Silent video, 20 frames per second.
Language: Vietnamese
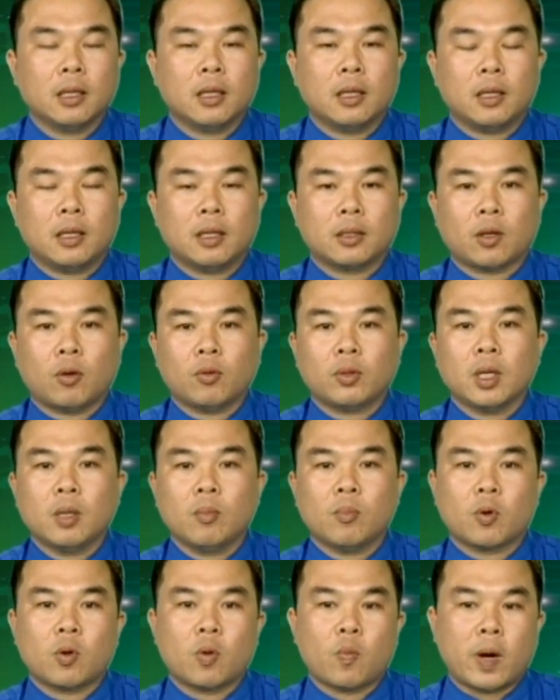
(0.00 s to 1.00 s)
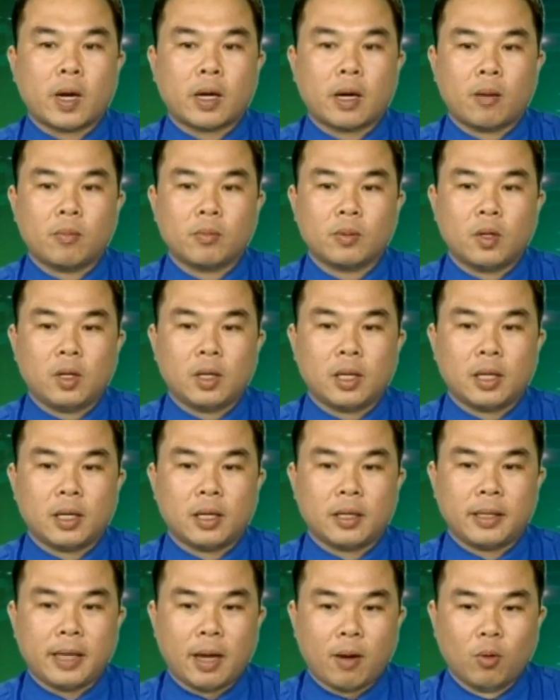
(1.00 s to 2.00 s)
à, tổ chức một cái hoạt động đó là
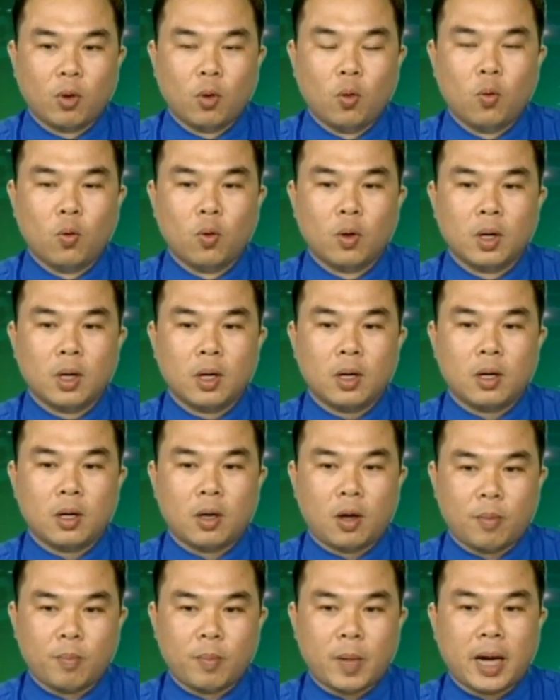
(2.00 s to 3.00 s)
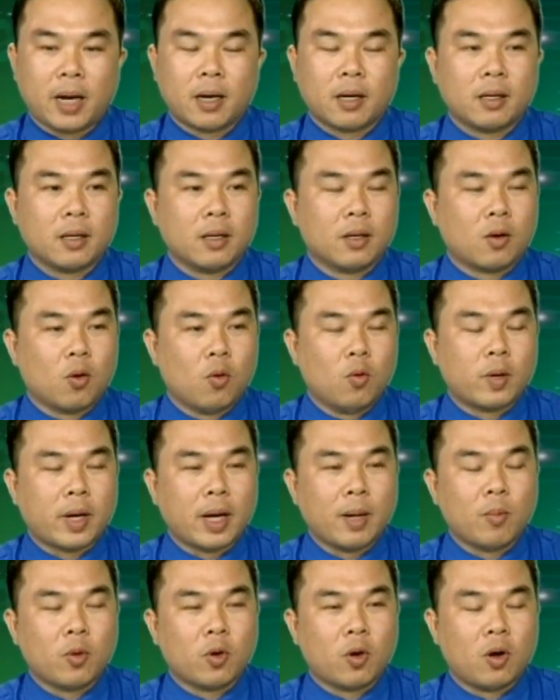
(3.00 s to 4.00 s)
giao lưu họp mặt à, cụ
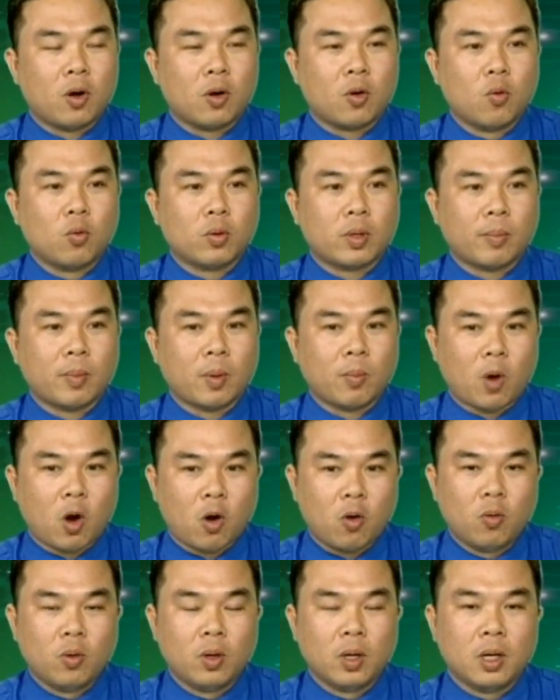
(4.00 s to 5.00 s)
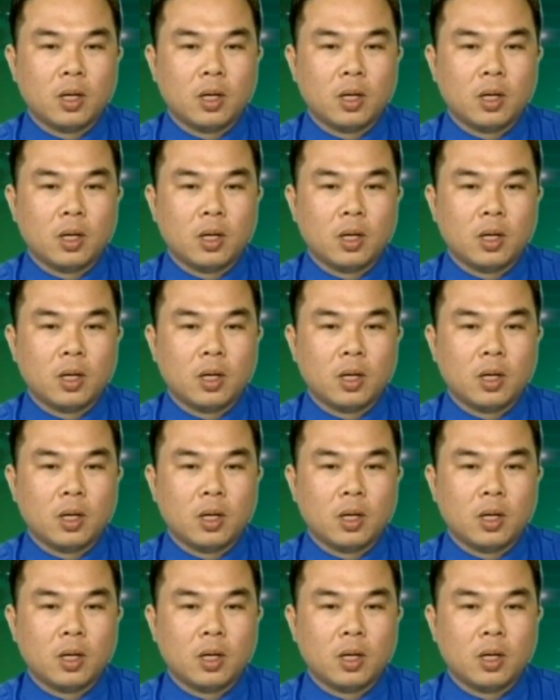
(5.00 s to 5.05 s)
cán bộ đoàn khu trong nam bộ